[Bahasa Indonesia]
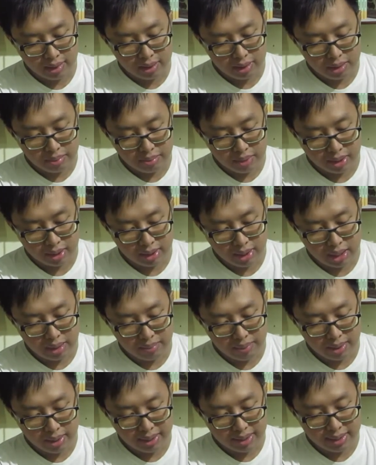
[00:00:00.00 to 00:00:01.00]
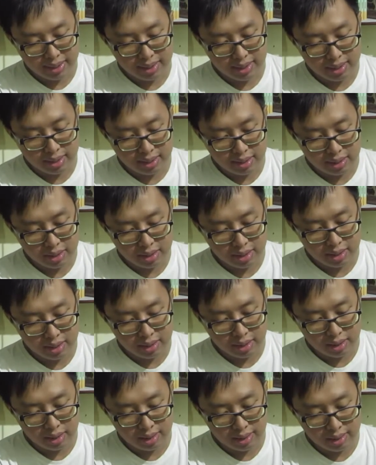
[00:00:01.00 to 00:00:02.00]
di bagian mana ya
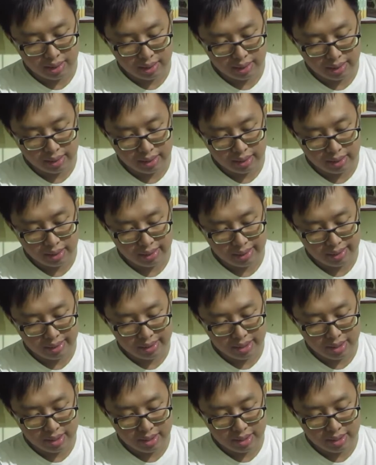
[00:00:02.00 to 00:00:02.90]
uh,